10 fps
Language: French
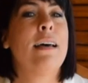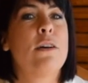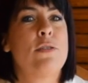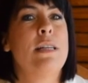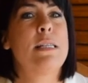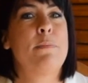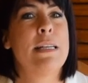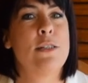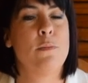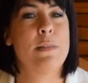dans une
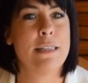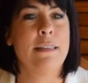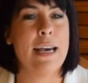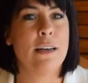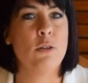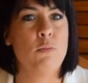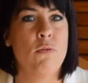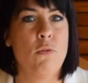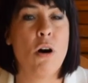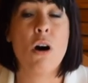espèce de petite guerre de
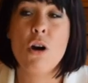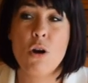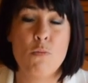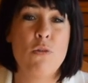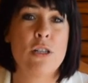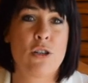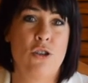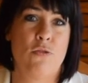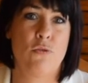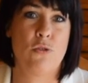pouvoir, moi, ce que
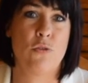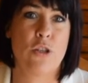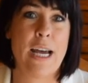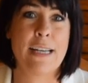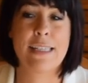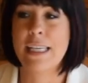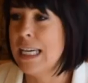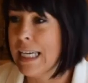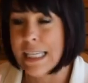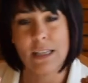je vous suggère, c'est
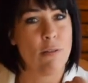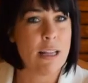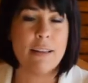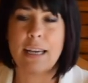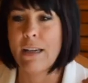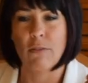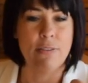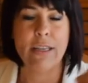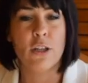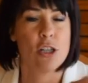ils sont en train, ils
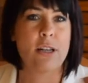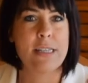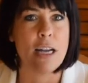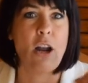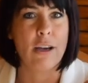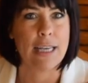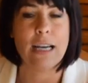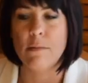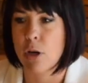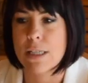viennent de sortir leur
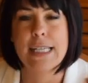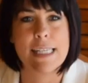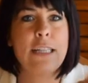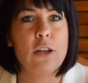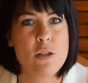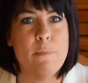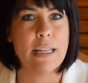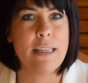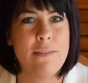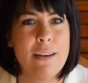gant de boxe, essayent de se
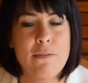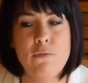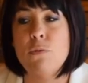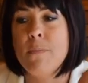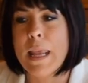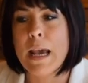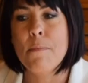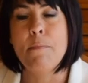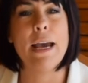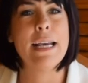battre avec vous.
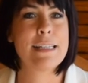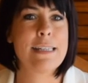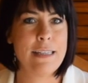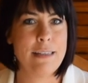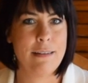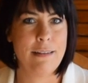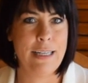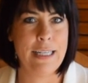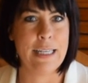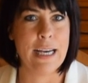Baissez
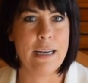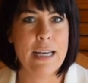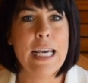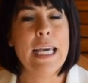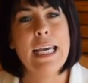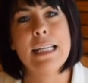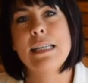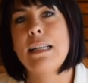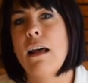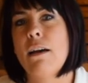les gars. Et
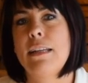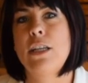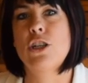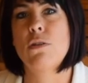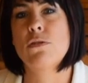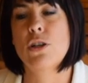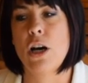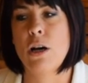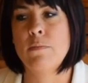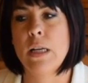dites-leur des choses
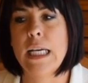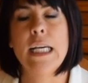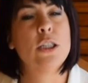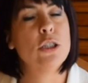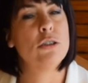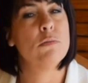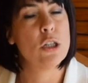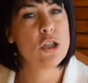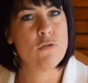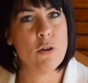comme Écoute,
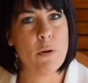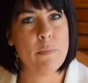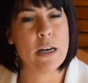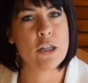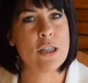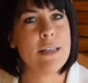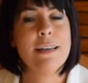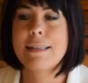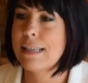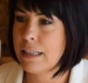tu veux pas
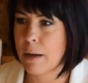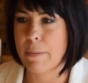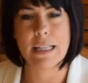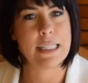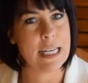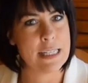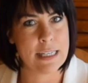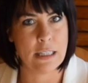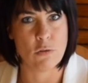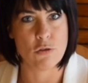manger, ça t'appartient,
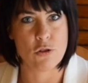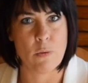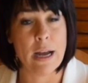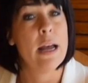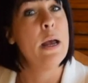c'est ton choix.